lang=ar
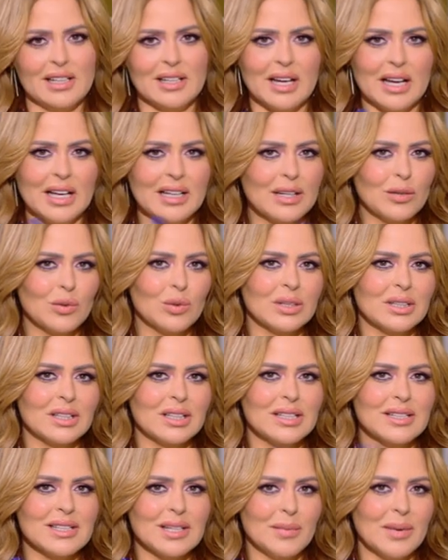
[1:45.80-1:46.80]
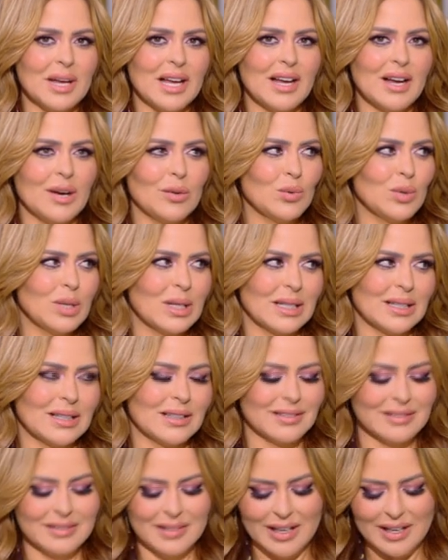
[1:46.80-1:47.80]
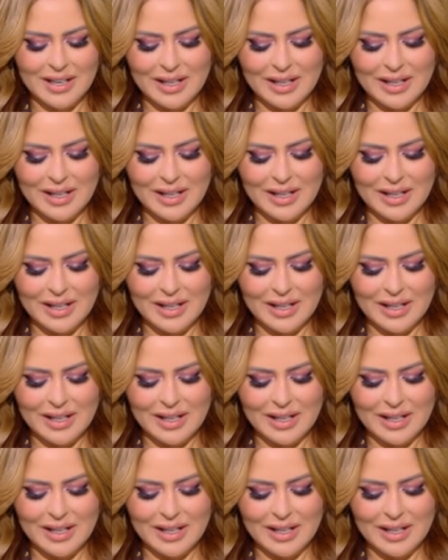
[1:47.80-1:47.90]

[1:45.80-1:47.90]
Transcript: انا انا كنت لسه بقى هقول كده